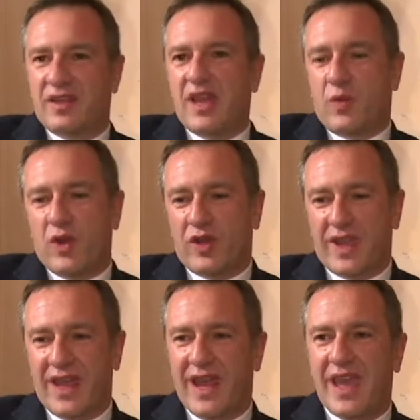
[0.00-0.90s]
e, quello
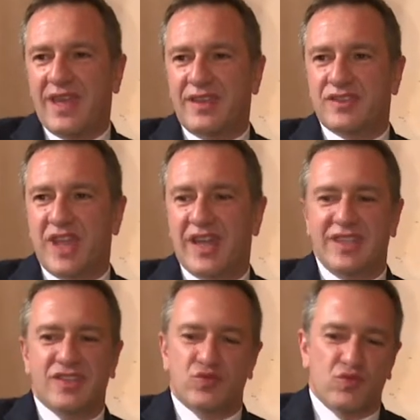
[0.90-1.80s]
che lei già
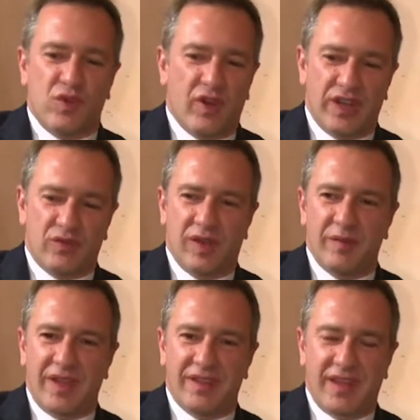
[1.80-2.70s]
di suo
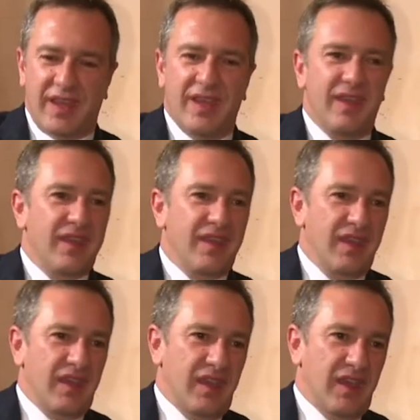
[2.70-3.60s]
naturalmente ha
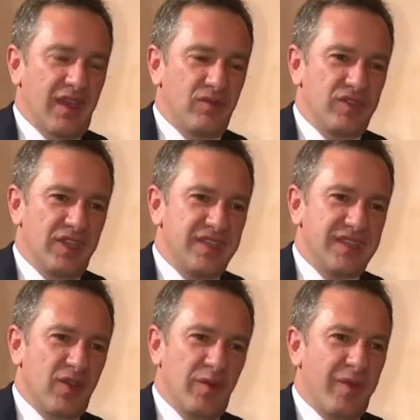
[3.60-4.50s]
eh,
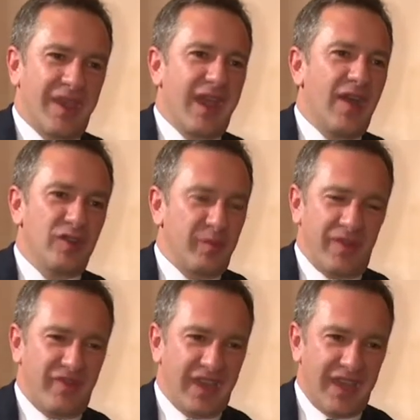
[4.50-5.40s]
utilizza come background per
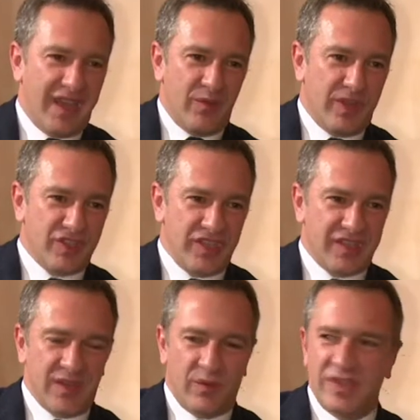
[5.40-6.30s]
fare la, una scelta
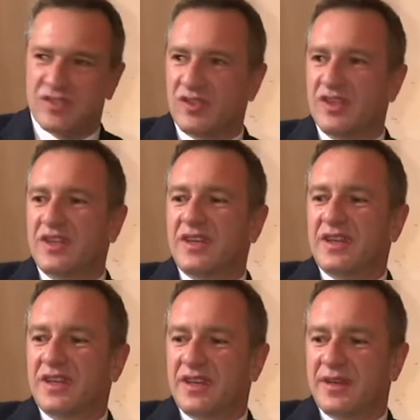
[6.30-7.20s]
d'acquisto.
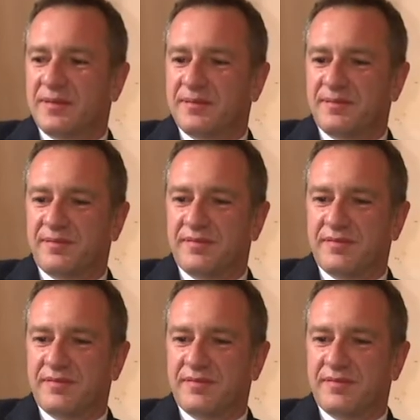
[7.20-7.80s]
Um,